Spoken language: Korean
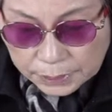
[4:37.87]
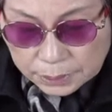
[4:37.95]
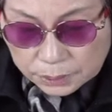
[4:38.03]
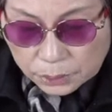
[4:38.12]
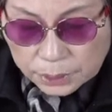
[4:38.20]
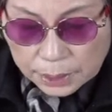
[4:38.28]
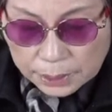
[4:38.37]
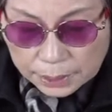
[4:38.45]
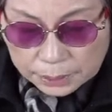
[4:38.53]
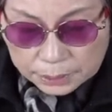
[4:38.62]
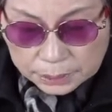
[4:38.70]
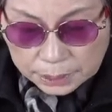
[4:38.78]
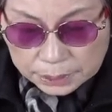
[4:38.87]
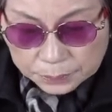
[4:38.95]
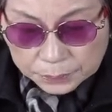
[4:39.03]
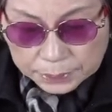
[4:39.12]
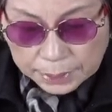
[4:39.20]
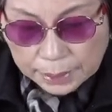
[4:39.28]
전달해
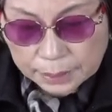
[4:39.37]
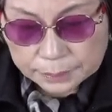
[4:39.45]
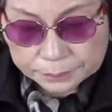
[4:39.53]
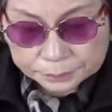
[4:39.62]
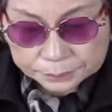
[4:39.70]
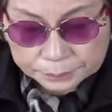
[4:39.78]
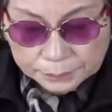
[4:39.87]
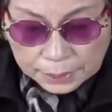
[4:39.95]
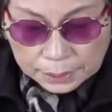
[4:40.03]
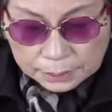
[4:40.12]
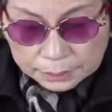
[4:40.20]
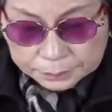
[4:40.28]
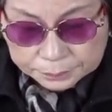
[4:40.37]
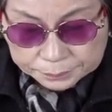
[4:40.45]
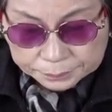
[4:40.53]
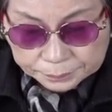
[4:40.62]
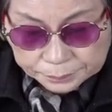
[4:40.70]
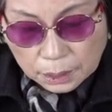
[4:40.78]
드리겠습니다.
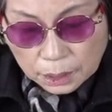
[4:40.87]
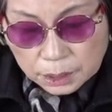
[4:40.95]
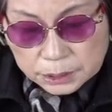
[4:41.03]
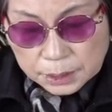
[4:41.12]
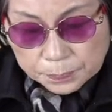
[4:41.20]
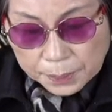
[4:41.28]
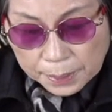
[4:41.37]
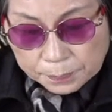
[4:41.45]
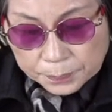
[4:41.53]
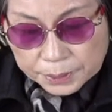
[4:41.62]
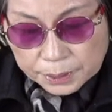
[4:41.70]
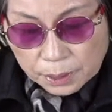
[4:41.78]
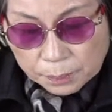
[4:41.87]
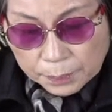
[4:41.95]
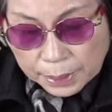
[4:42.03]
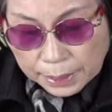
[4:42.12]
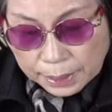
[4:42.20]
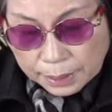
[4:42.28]
음, 어젯밤 미니
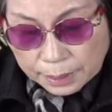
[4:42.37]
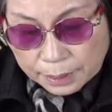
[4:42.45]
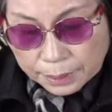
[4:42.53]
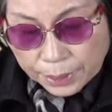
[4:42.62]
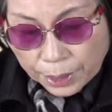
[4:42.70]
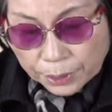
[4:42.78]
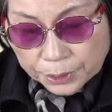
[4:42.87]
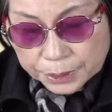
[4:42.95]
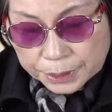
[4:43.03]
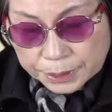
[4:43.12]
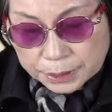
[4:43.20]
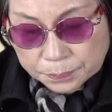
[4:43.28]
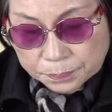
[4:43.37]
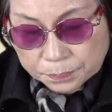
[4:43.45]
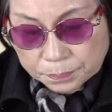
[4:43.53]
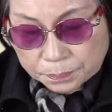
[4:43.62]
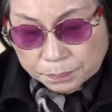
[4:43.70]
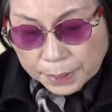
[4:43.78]
엄마가 형은이 집
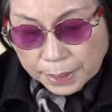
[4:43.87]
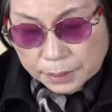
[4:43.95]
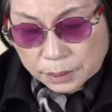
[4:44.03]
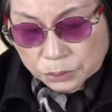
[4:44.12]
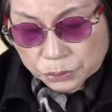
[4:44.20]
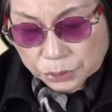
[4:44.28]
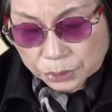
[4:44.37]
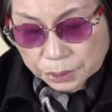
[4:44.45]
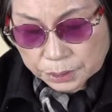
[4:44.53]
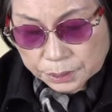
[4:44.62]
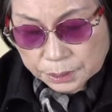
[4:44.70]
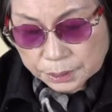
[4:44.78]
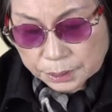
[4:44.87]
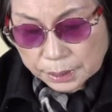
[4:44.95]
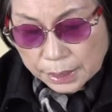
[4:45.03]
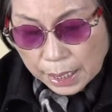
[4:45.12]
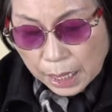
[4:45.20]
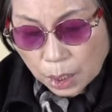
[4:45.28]
배를 누른 것은
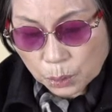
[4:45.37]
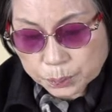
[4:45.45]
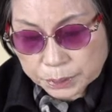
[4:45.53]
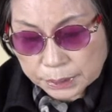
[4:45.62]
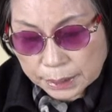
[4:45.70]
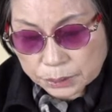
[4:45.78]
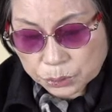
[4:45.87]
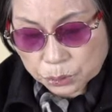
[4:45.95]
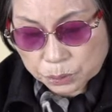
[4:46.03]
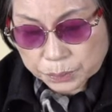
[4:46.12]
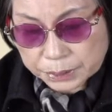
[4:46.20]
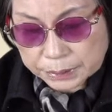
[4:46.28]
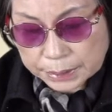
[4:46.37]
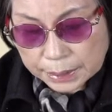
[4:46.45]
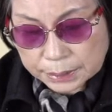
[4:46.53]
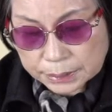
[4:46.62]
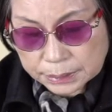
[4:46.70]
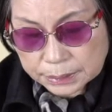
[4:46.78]
9시가 조금
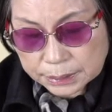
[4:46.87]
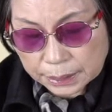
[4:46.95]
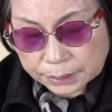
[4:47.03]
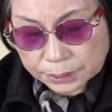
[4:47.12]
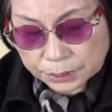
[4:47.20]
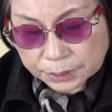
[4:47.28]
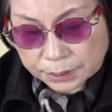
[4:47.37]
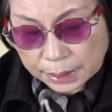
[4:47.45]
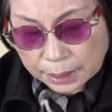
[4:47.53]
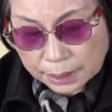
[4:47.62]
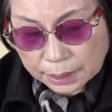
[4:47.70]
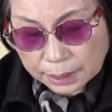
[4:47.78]
지난 시각이었다.